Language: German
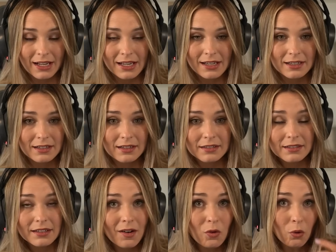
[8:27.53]
weil
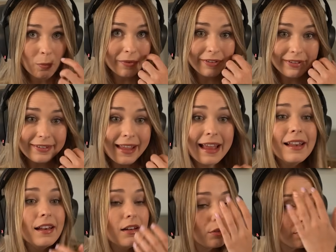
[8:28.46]
ne, da oben ist es
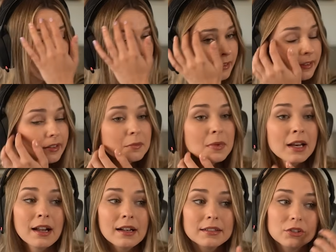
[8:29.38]
hell und dann sieht
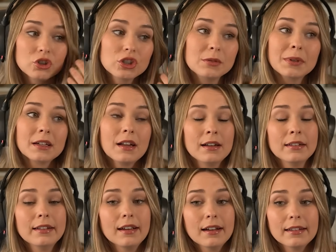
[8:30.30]
man halt die Skibrille
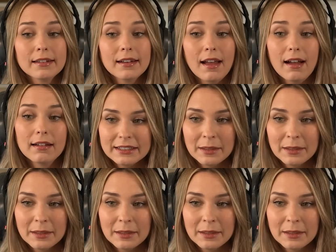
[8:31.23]
an, ist ja ganz klar.